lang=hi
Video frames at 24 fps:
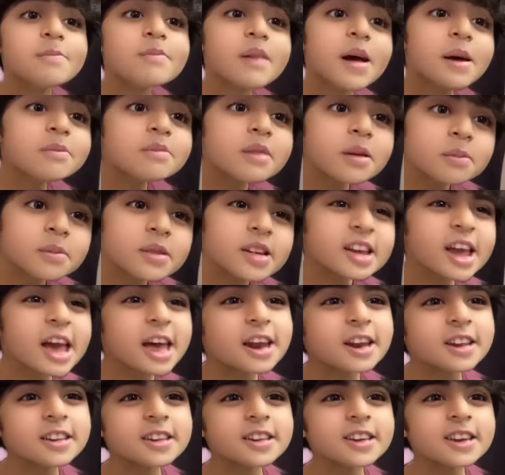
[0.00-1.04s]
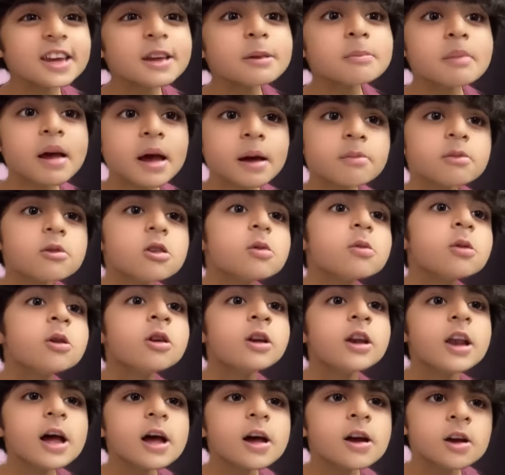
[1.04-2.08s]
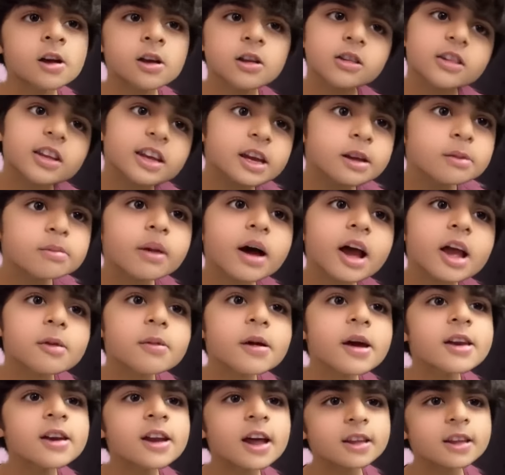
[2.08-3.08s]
मैम मम्मी कह रही थी कि मैम को बोलना तीन भाई बहन